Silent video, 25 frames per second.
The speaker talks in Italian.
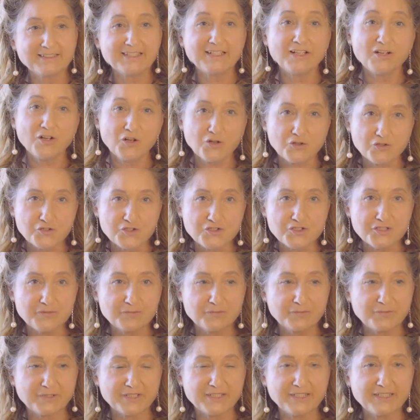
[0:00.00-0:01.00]
dell'oggi
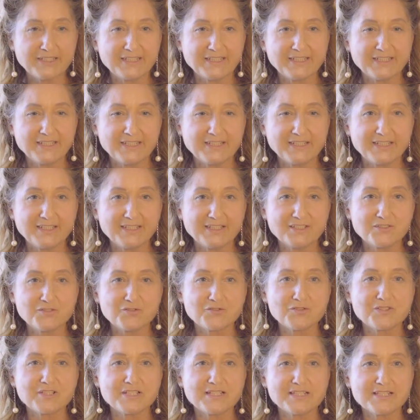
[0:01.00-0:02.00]
perché eh,
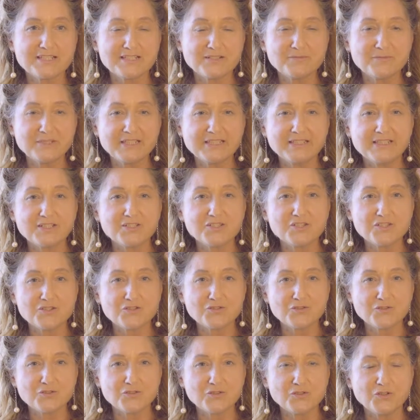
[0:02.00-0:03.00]
sostanzialmente ci
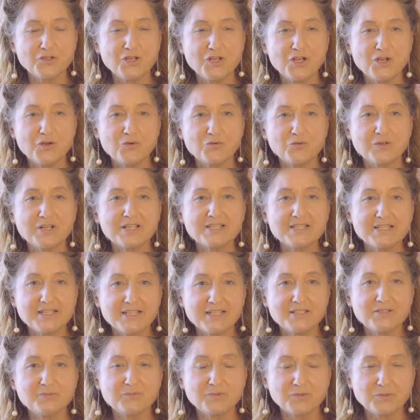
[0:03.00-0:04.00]
sono una
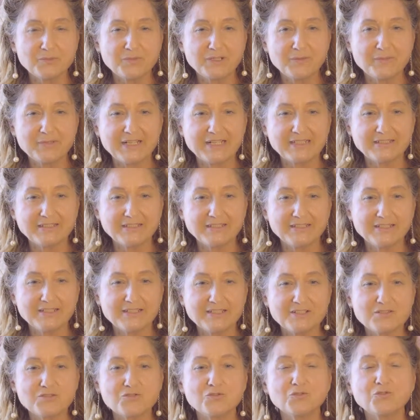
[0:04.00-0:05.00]
serie di problematiche
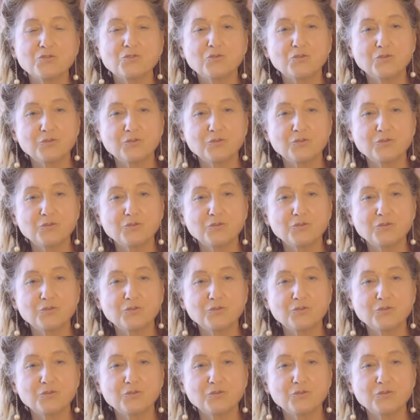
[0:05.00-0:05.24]
che sono,